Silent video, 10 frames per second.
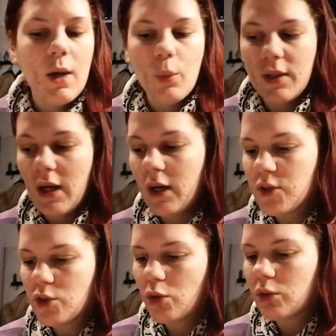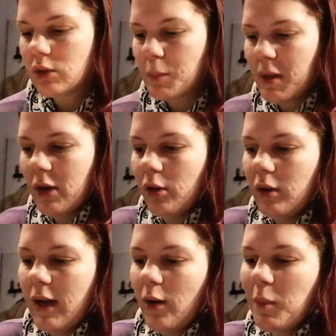Quindi adesso io separerò
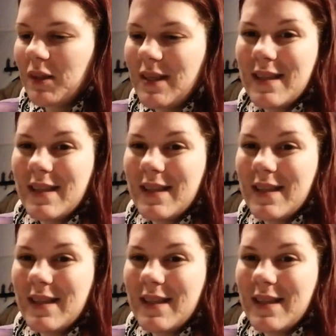la roba di